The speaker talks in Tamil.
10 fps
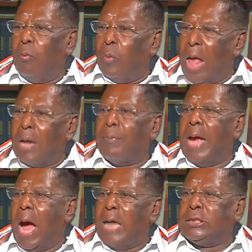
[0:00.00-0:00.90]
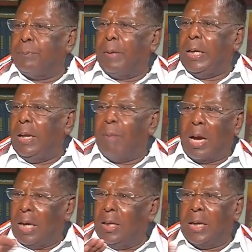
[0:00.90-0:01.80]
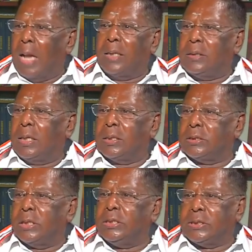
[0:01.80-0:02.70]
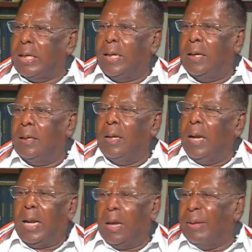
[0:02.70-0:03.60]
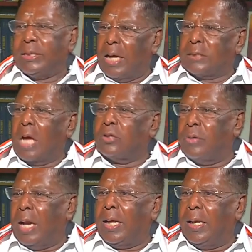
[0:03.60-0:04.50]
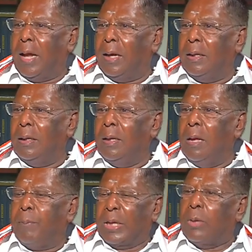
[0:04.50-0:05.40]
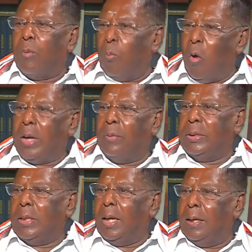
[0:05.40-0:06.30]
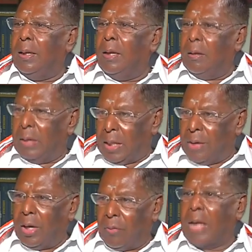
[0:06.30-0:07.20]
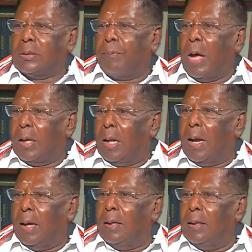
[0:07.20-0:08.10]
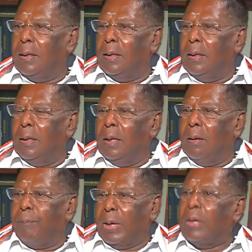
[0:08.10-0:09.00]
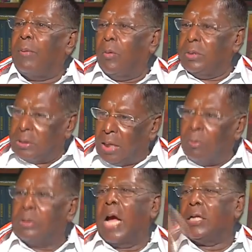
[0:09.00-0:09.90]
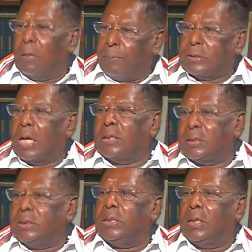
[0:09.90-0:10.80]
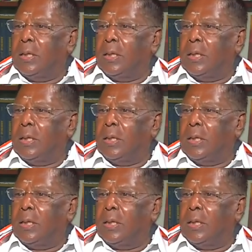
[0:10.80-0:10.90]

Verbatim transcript: நேர்மையாக ஆட்சி பண்ணி மக்களுக்கு நல்ல திட்டத்தை செஞ்சு செய்யலை இன்றைக்கி மத்திய அரசாங்கத்தினால என்ன பிரதமர் மோடி வந்து நிர்வாகத்தை பார்க்குறாரா பிரதமர் வந்து தினமும் தேர்தல் பிரச்சாரம் தான் செஞ்சுட்டு